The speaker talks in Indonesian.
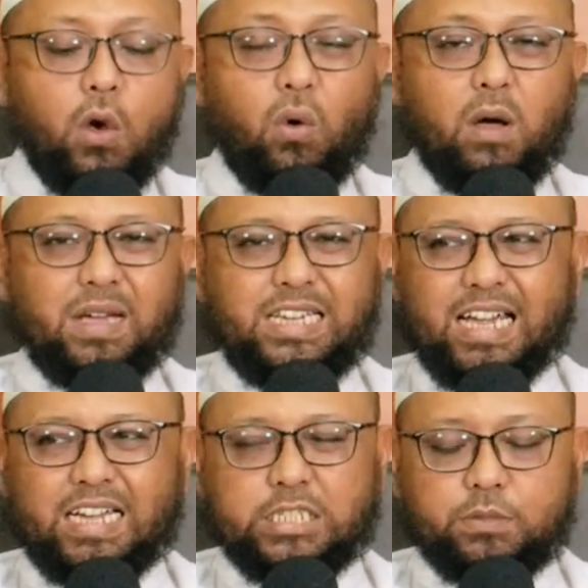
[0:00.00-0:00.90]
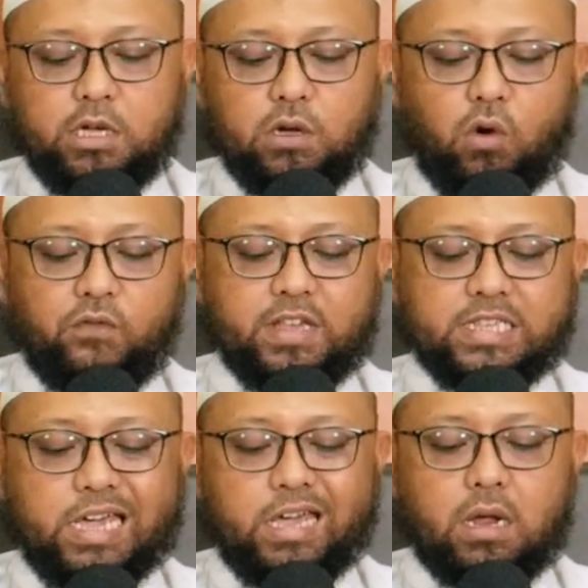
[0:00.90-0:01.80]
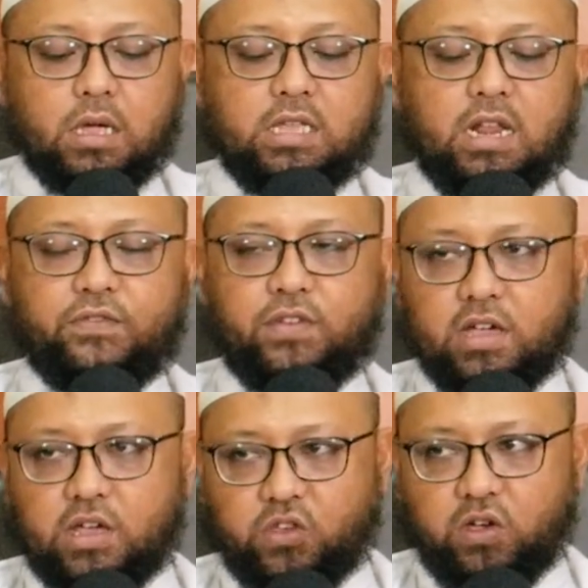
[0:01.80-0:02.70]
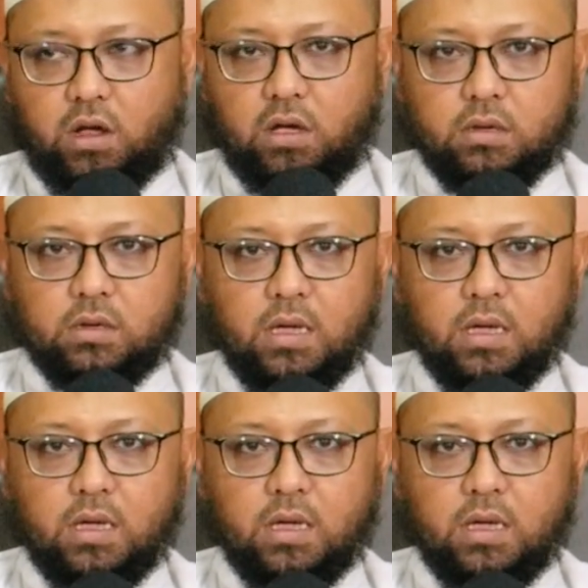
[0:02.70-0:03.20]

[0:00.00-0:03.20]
wa may ya'ish minkum sayara ikhtilafan katsira.